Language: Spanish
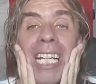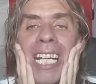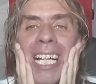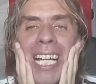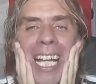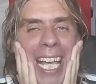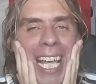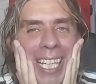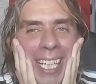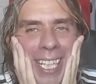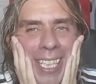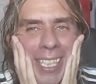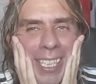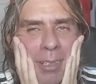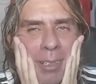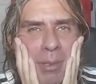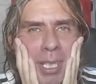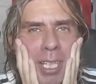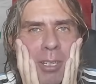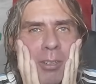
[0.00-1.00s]
like a este
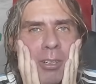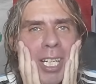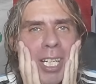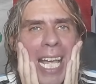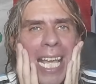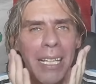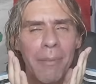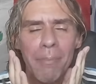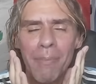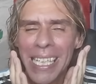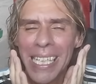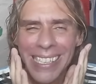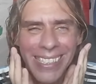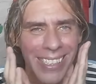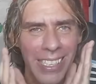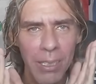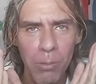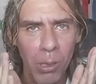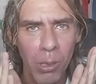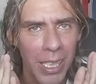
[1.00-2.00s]
video, like
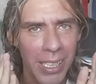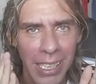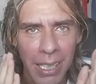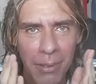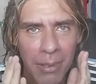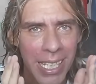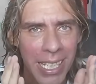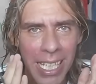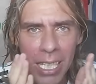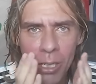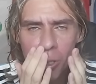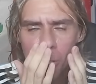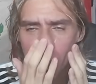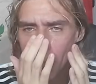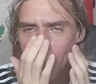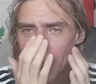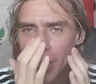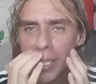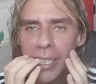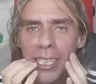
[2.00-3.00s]
masivo a este video
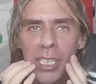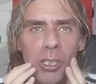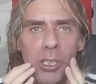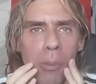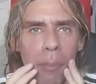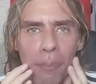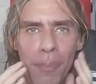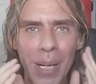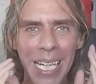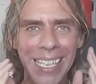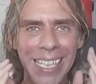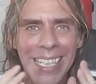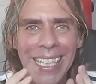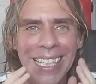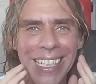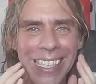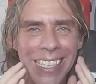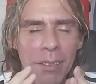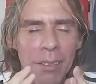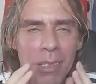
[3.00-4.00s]
y compartan
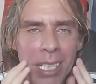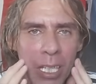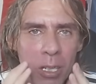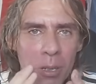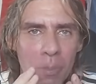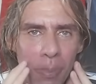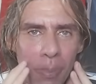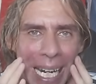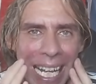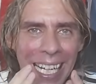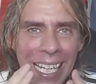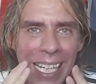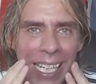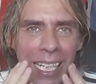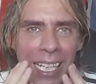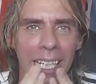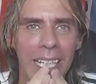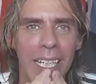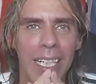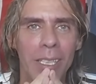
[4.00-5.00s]
este video para
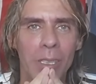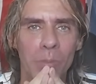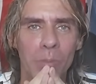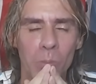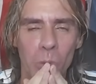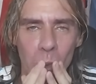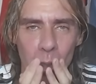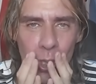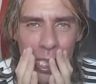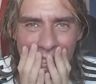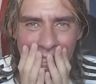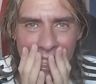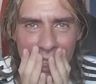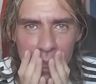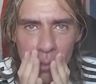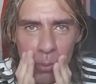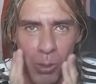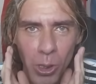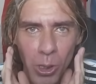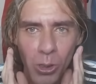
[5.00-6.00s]
que
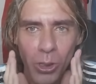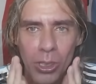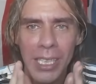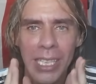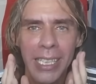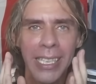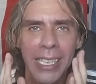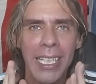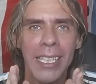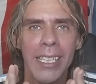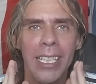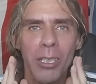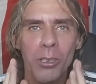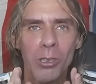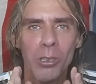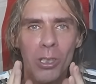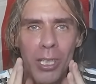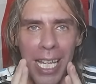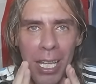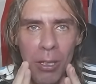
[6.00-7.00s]
muchísimos que están del
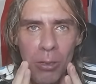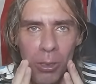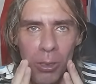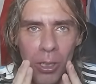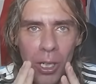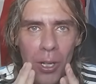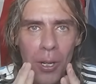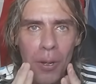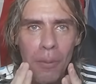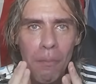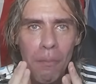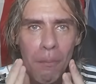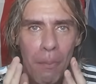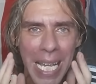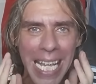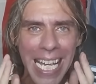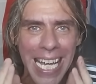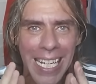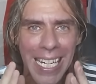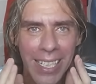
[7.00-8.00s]
otro lado
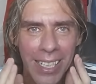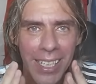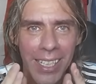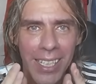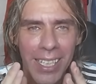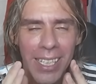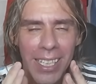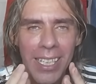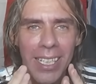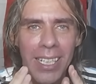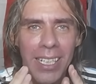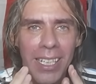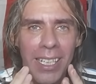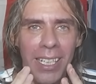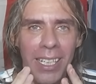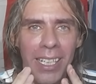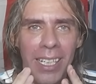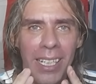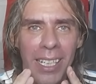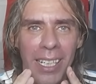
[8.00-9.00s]
vean
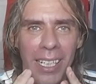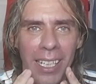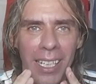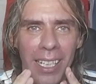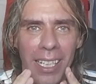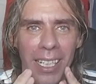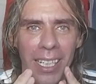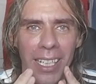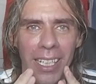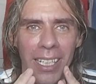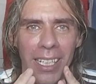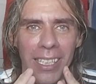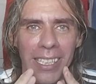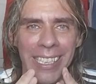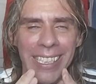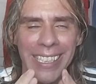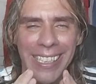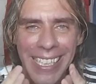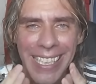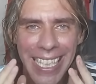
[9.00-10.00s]
eh, y
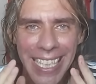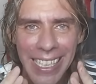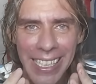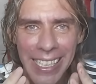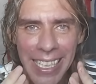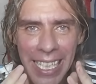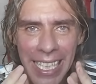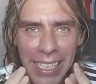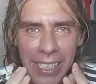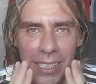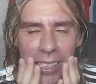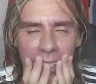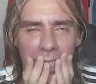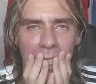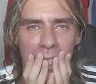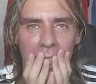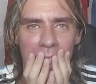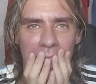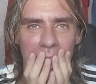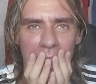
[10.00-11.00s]
sientan
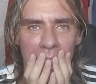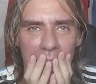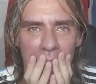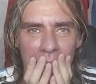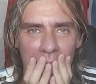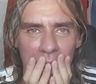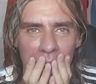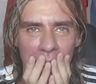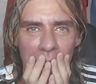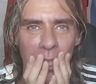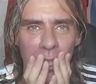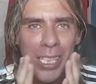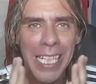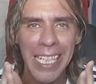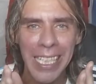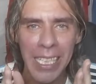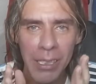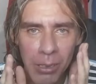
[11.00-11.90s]
lo que acabo de